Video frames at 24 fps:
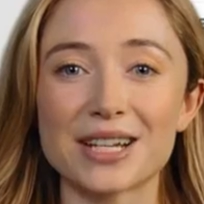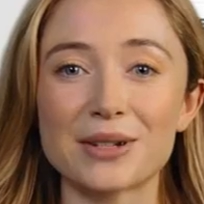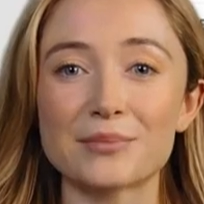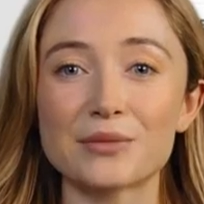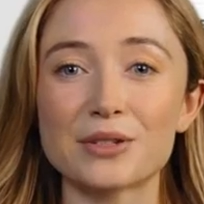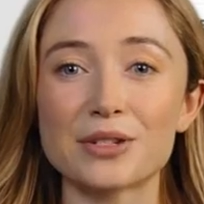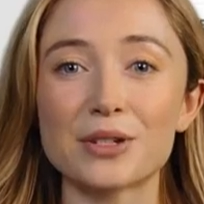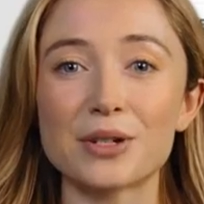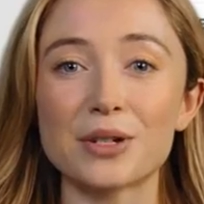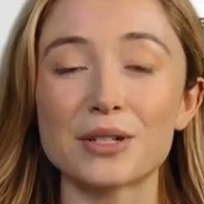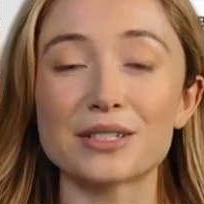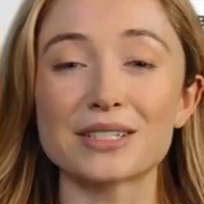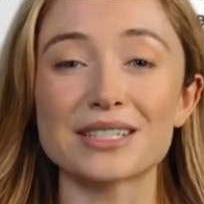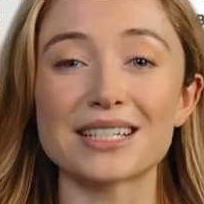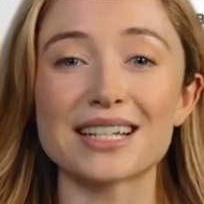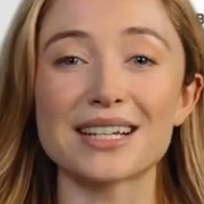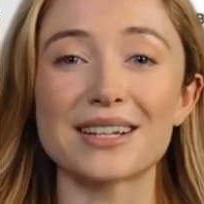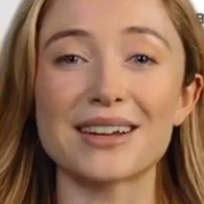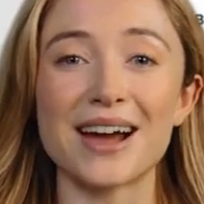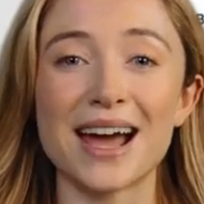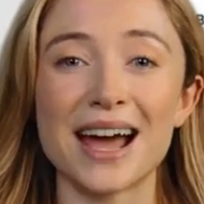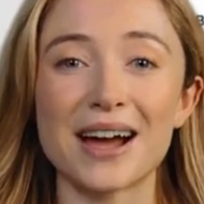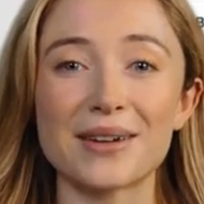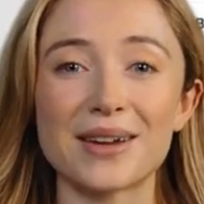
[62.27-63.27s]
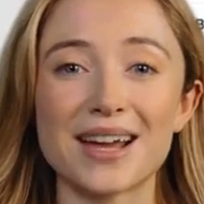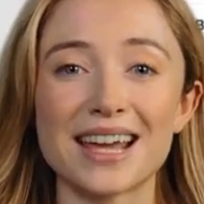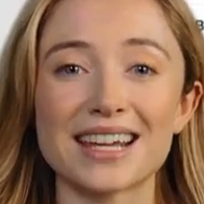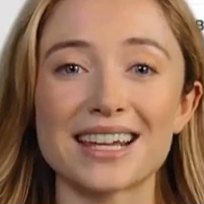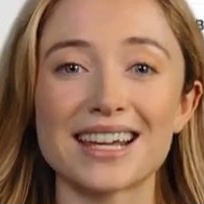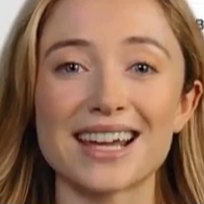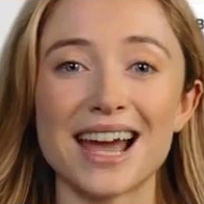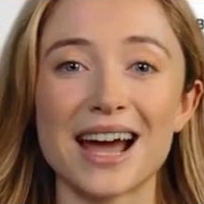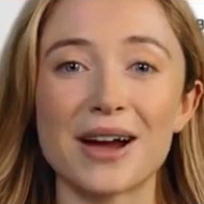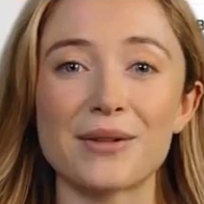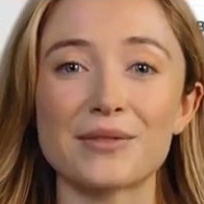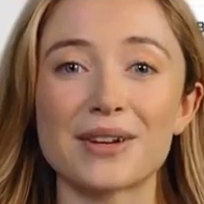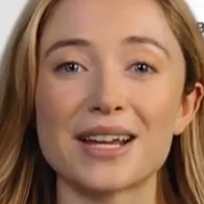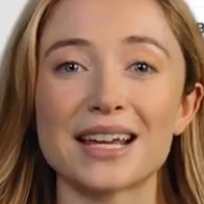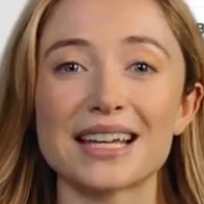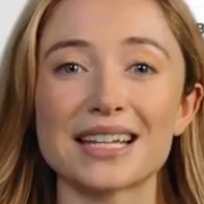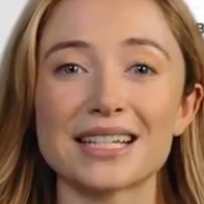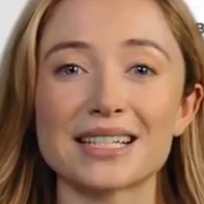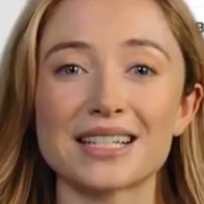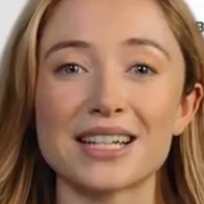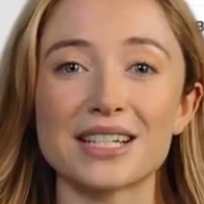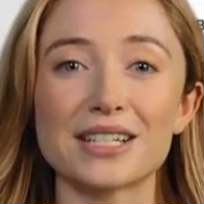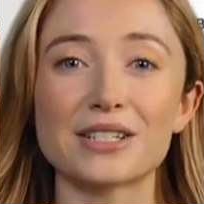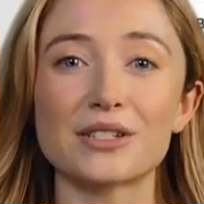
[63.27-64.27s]
ai prodotti apparirà una
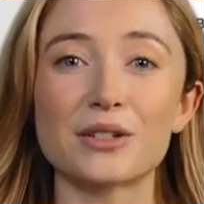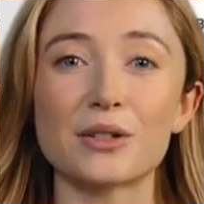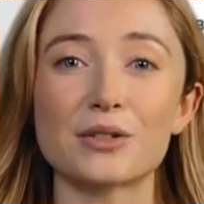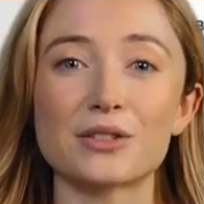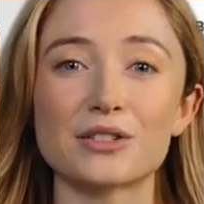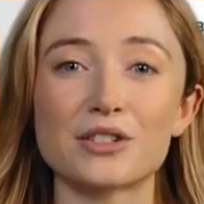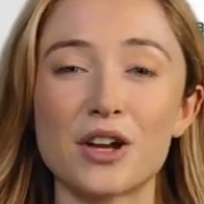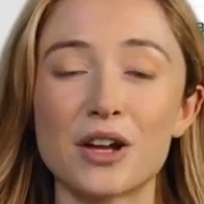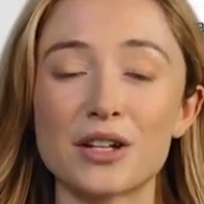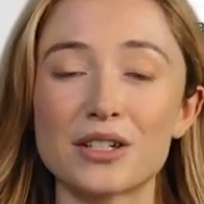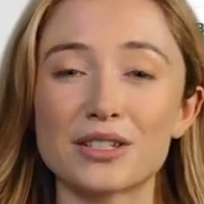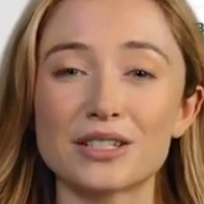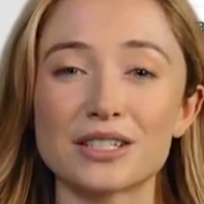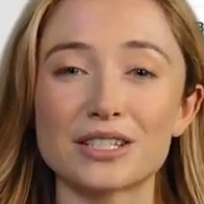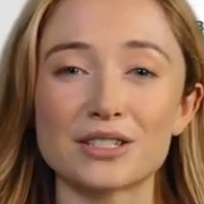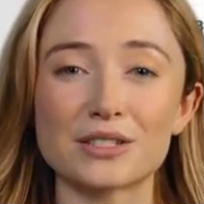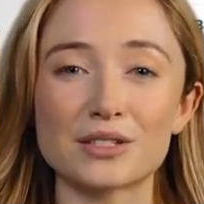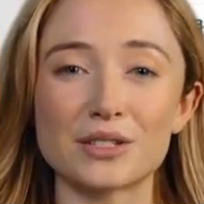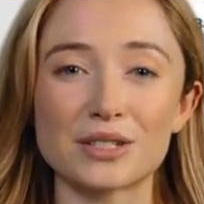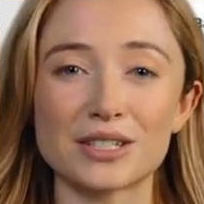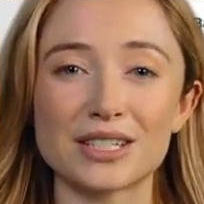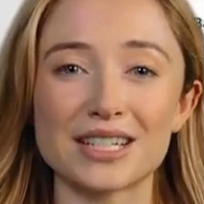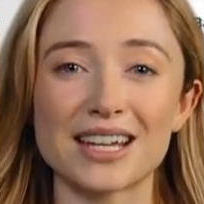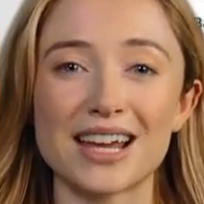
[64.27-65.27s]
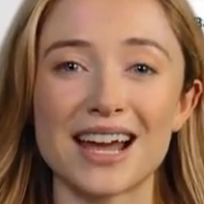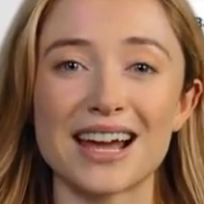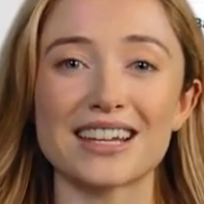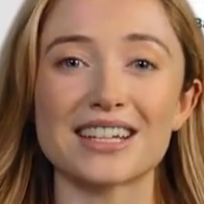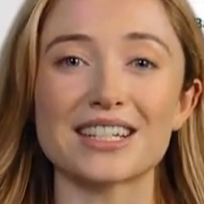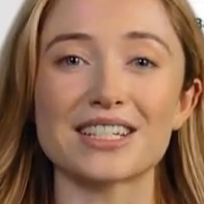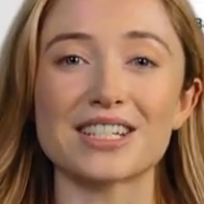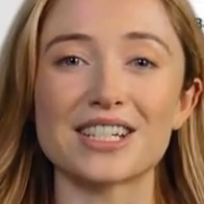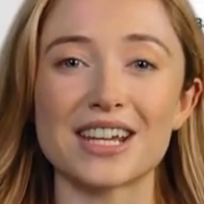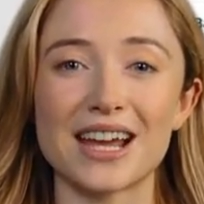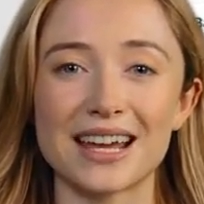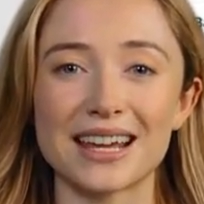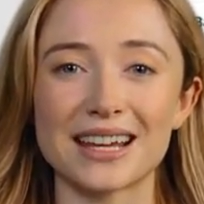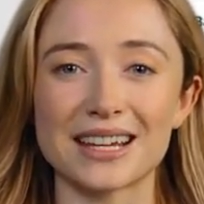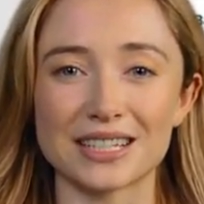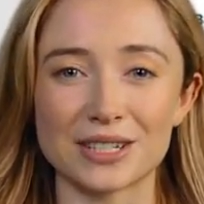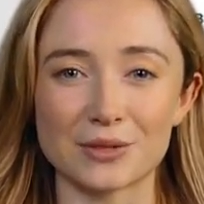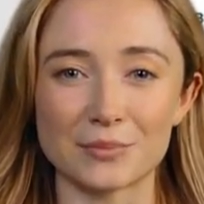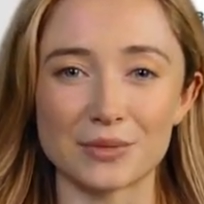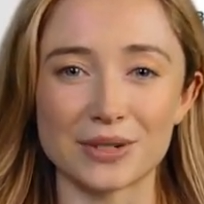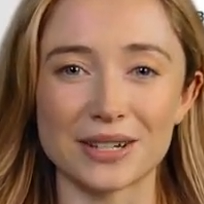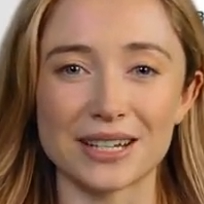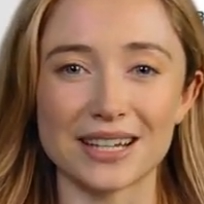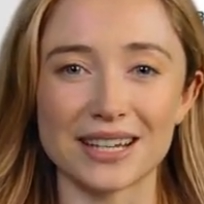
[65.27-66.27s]
lista di controllo di tutti gli allergeni
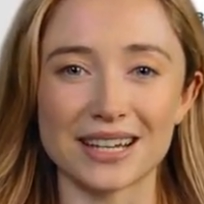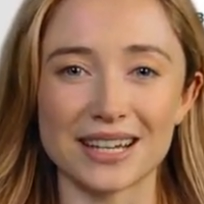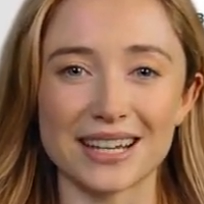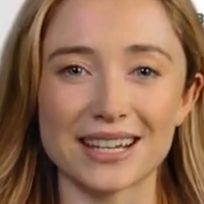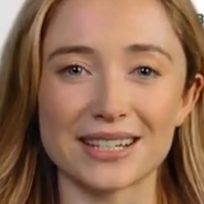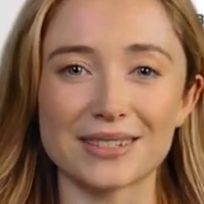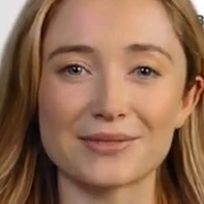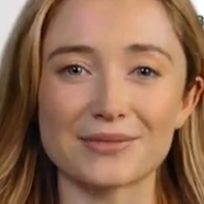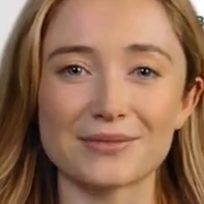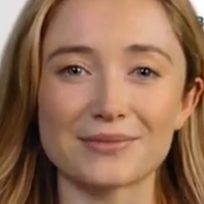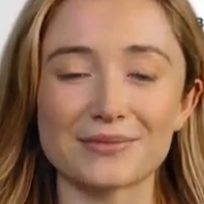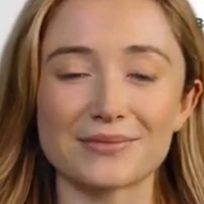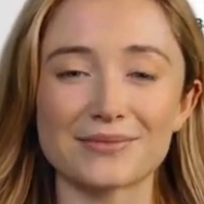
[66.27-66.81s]
disponibili.